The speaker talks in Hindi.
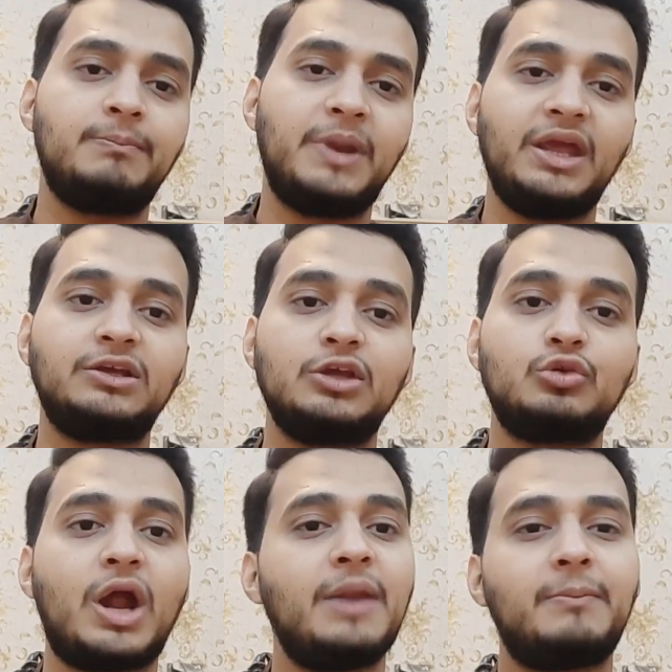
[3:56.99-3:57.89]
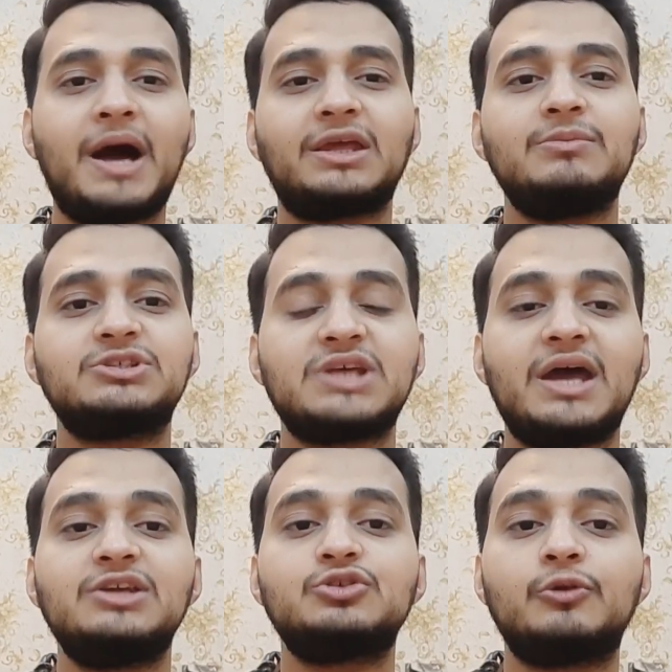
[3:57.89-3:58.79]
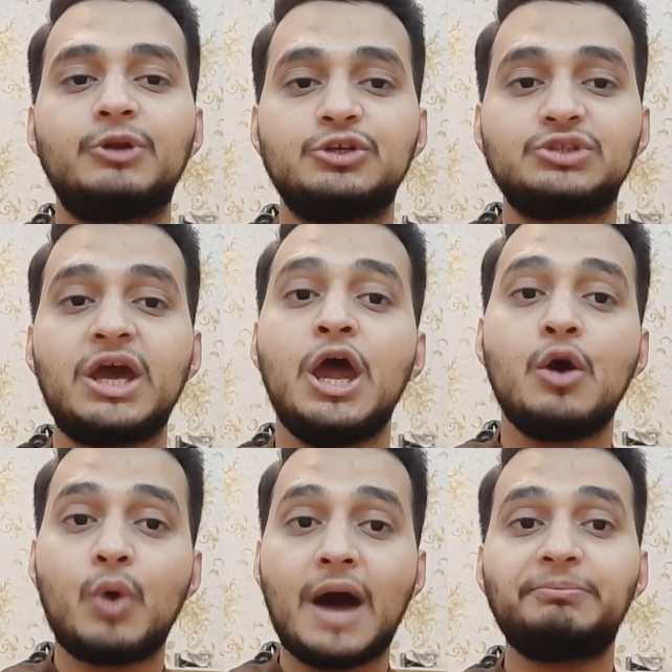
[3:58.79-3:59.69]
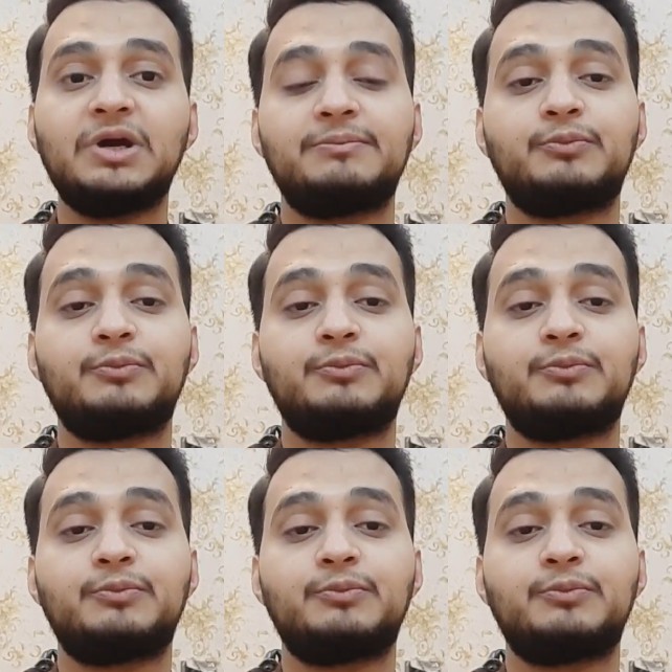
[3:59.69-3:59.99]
ब्रेक के दौरान बाकी भी सारी जो वीडियोज़ है वो आप तक